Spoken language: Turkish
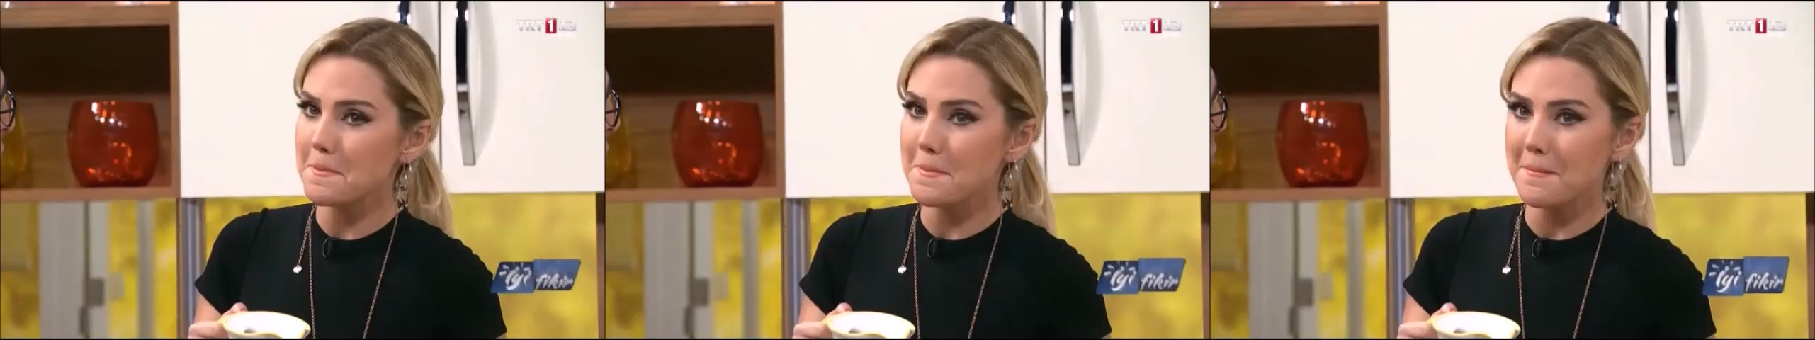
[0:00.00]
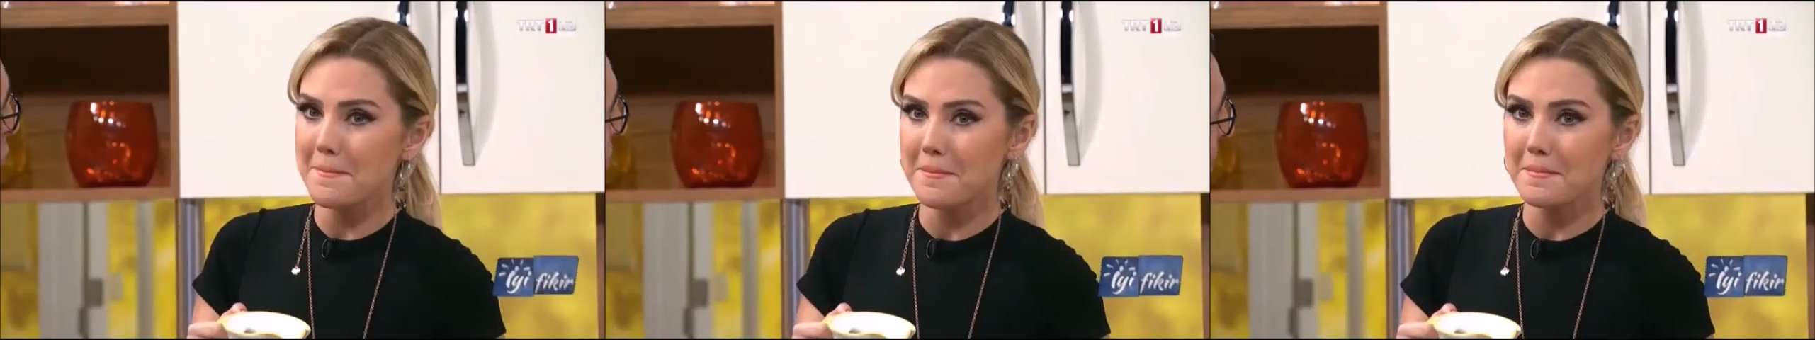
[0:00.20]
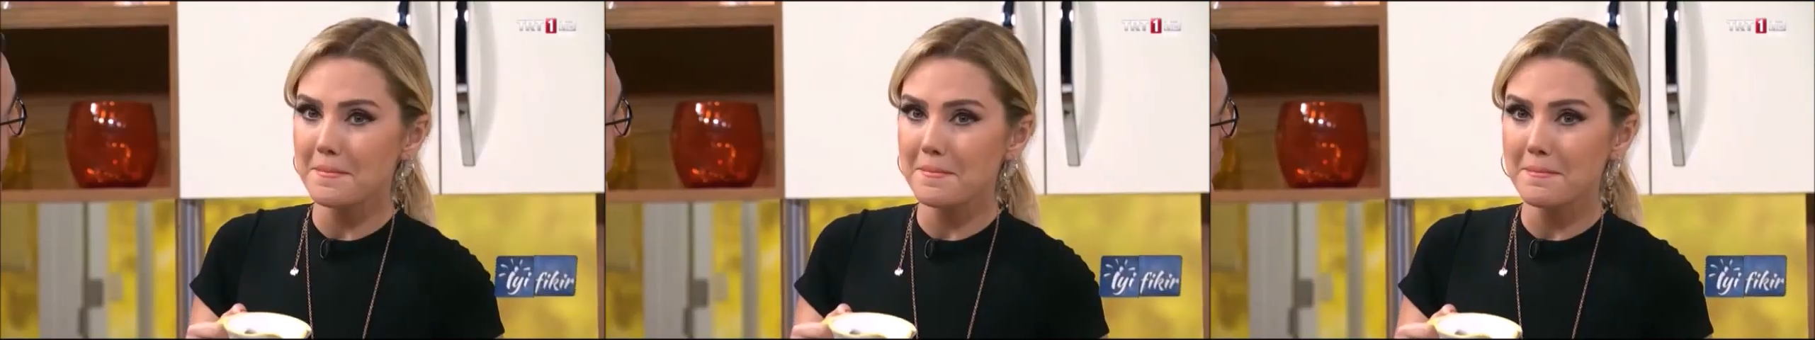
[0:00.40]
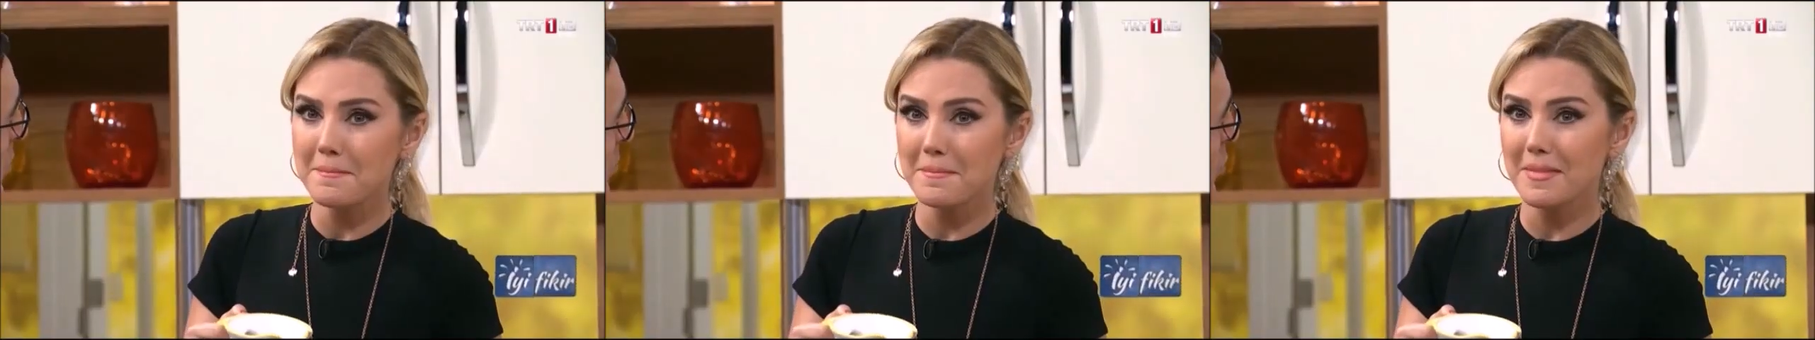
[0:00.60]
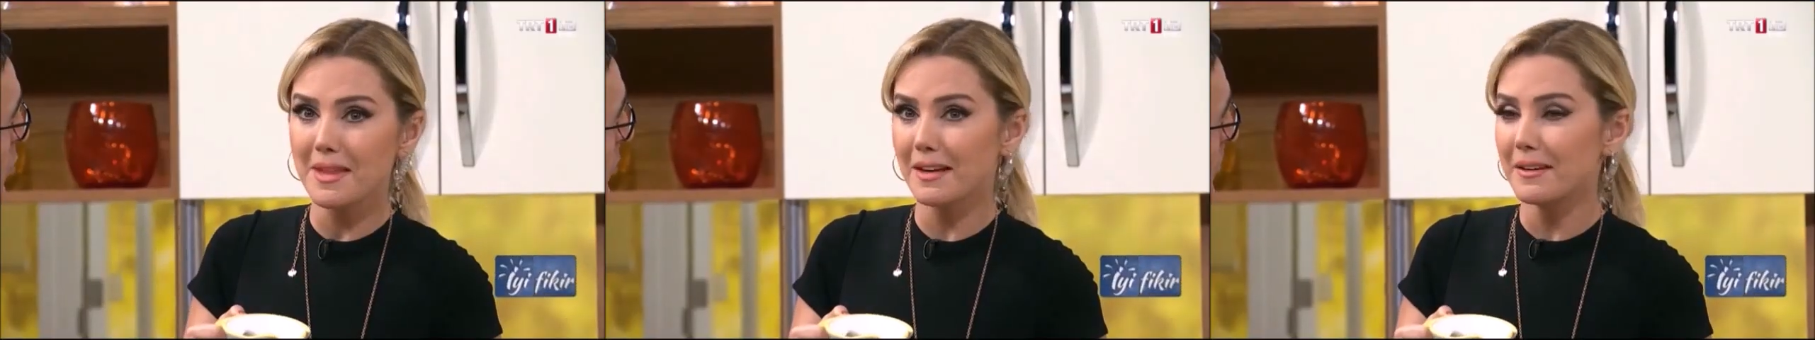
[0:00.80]
ömründe
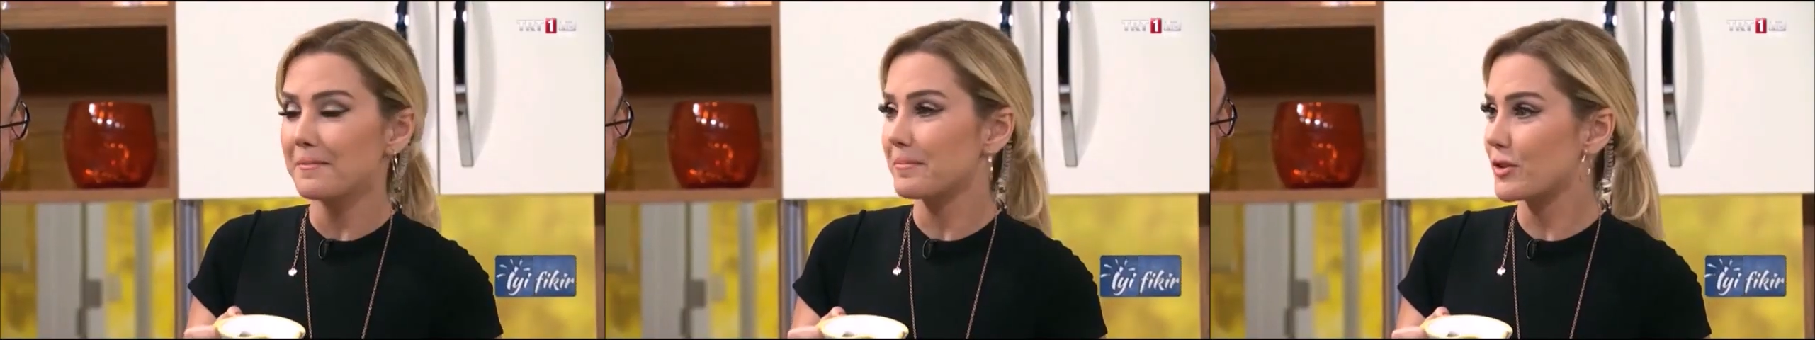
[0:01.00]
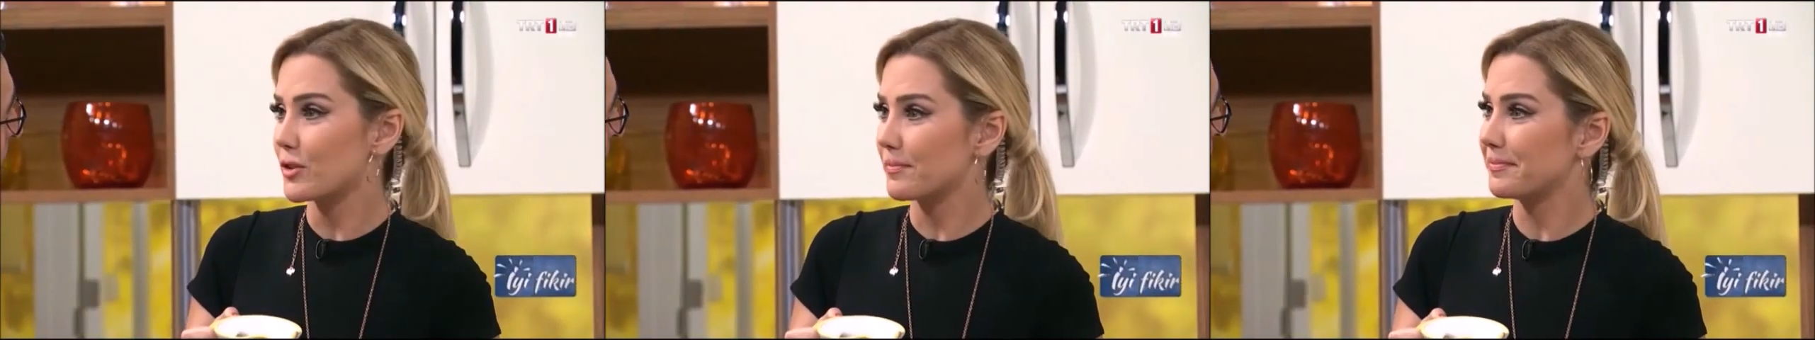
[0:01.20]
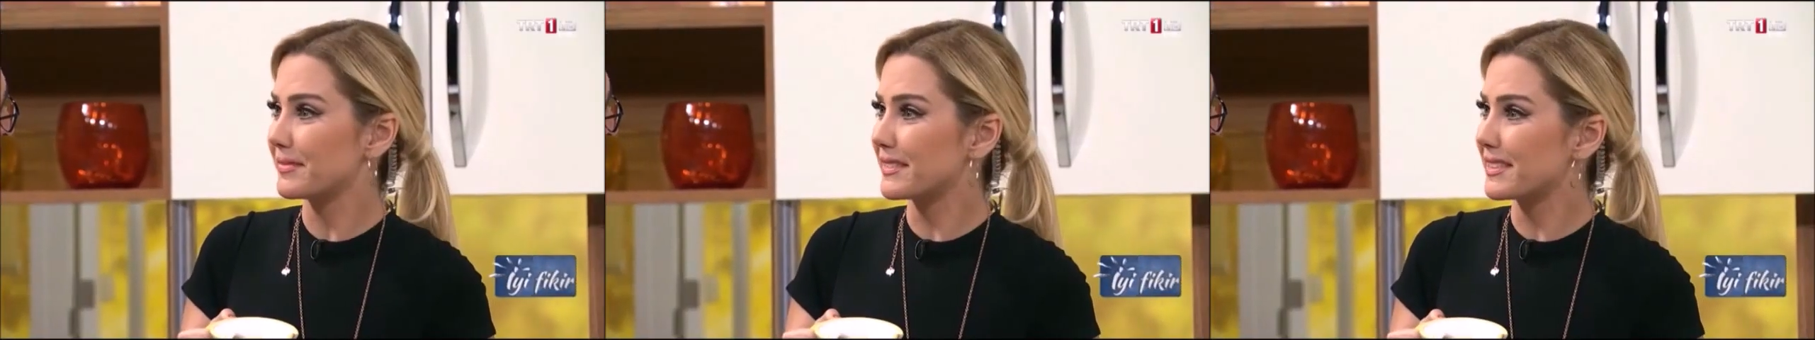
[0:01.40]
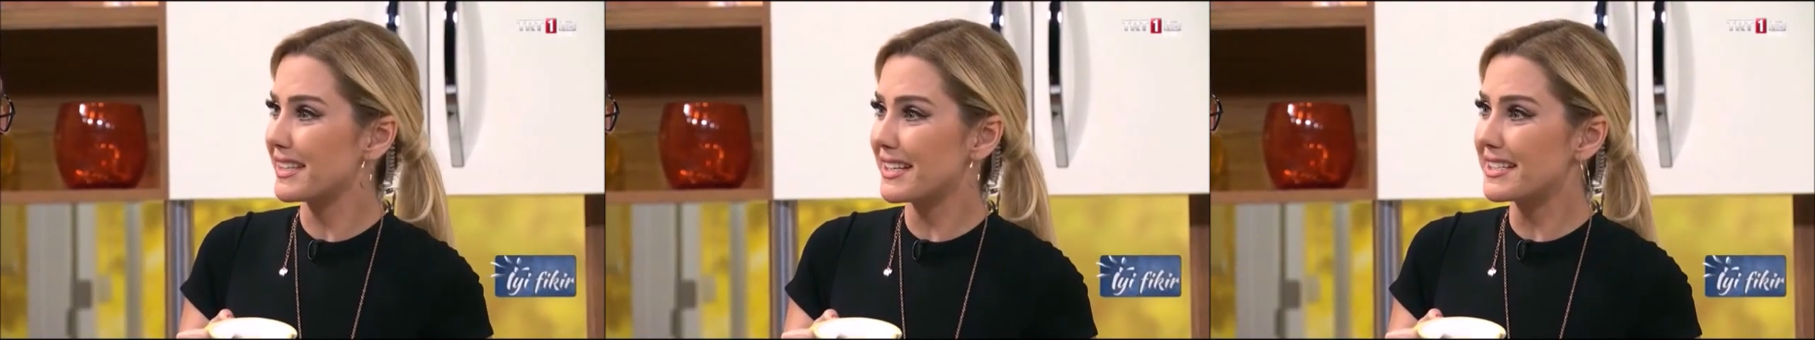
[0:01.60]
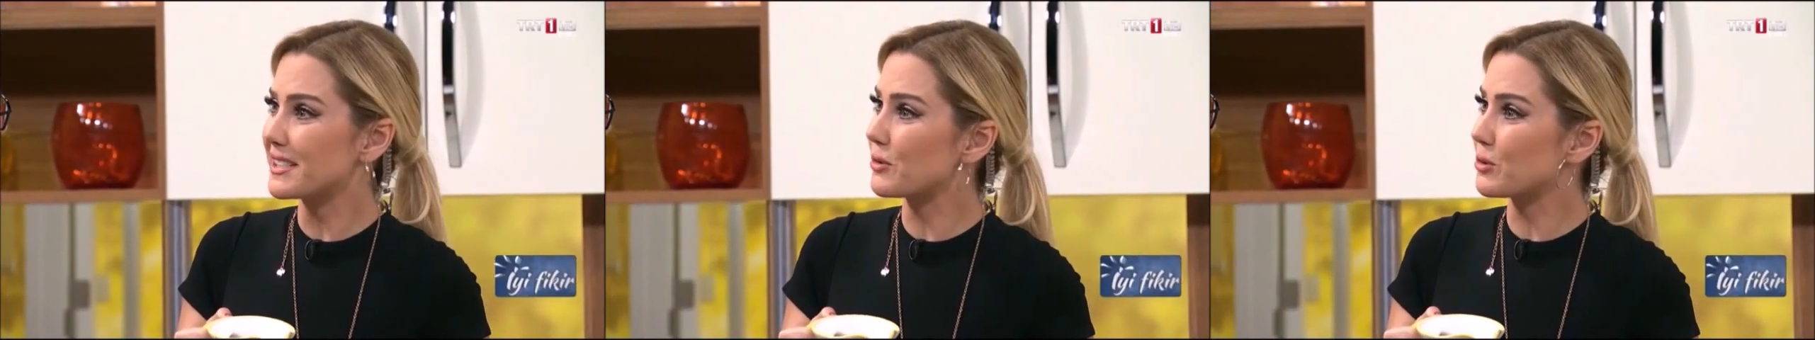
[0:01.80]
biliyor musun?
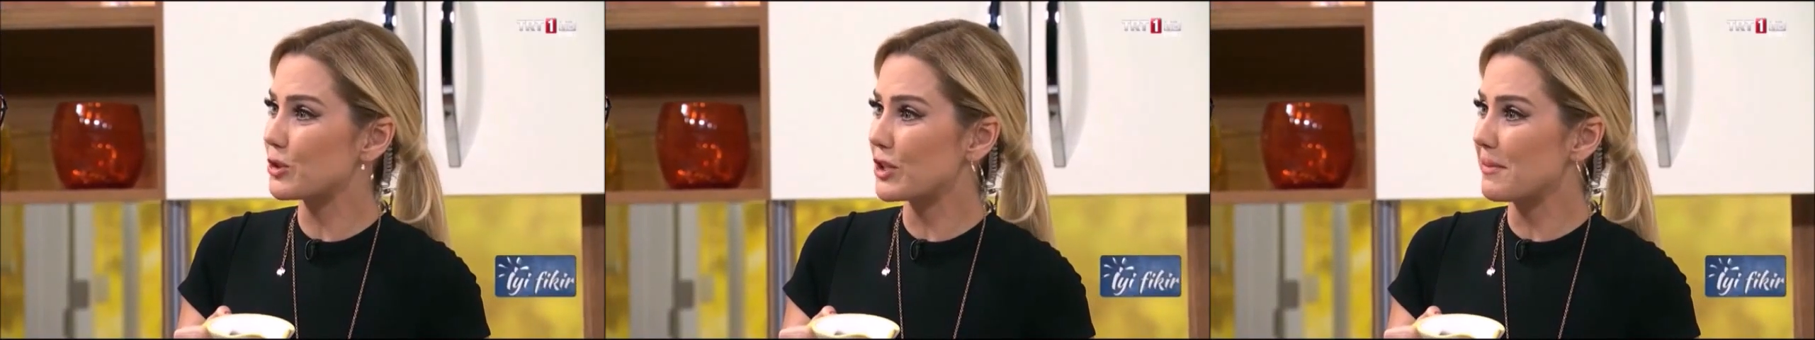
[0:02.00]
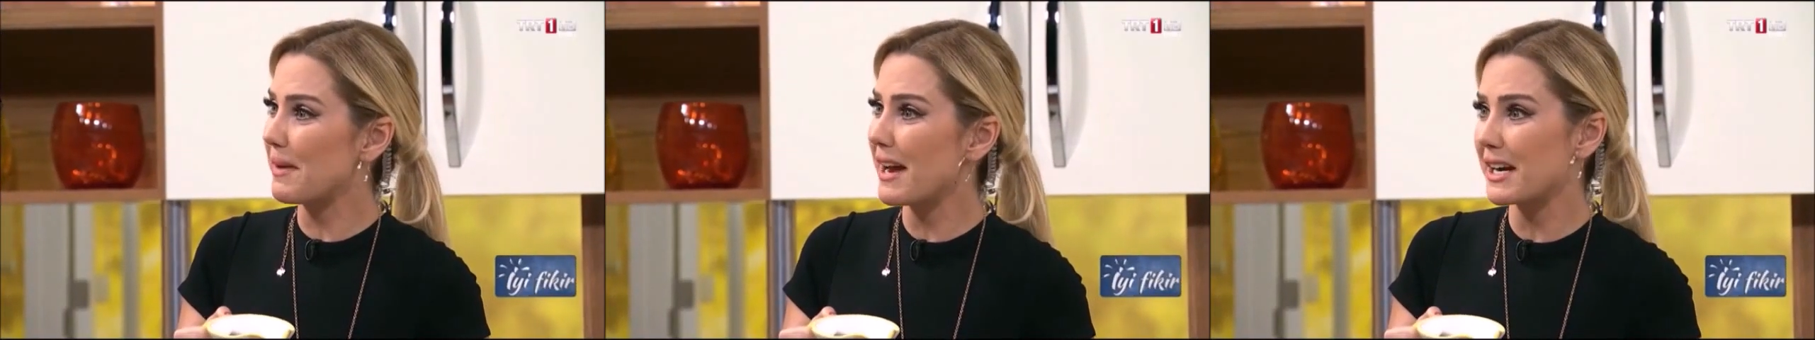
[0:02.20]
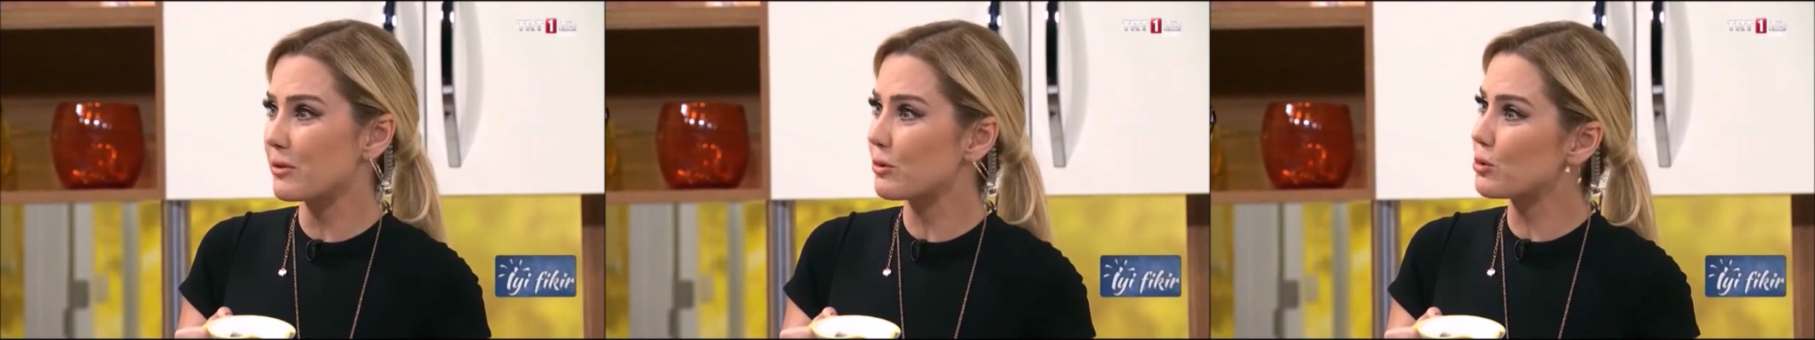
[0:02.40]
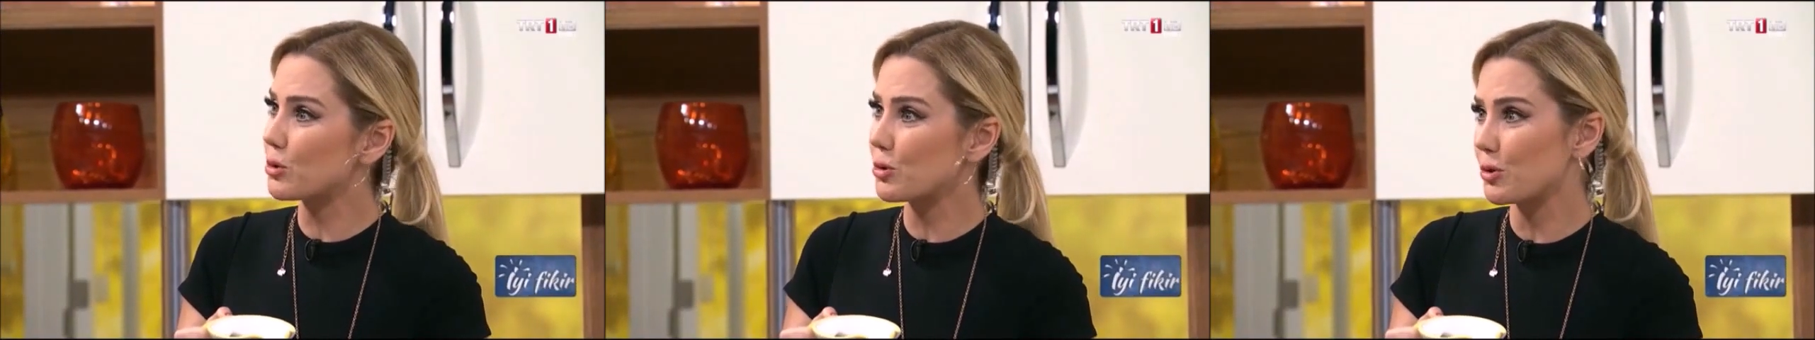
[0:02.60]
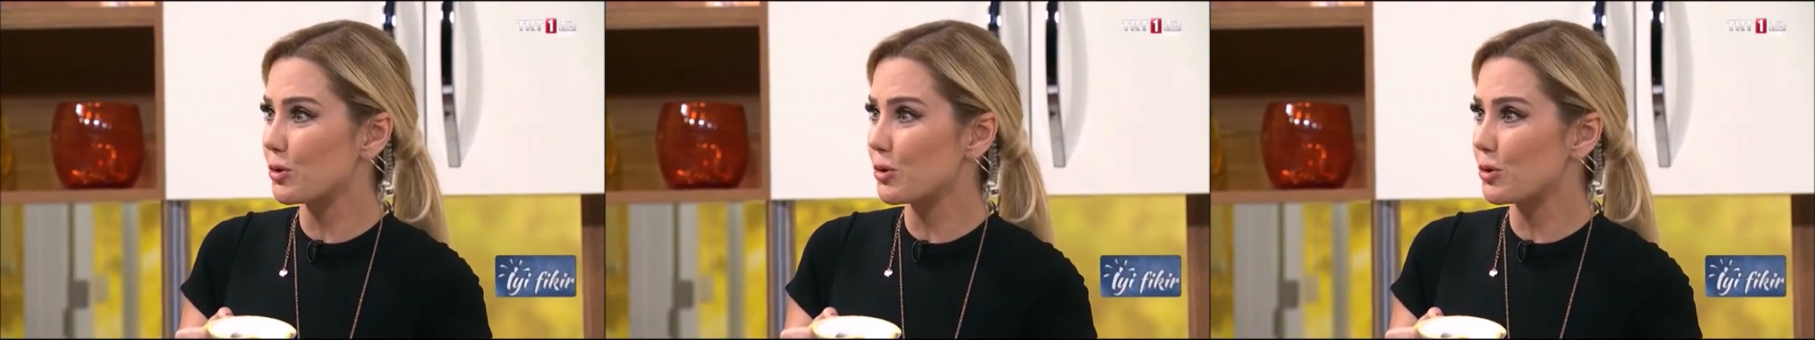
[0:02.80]
Ne kadar hocam? Her gün Ya.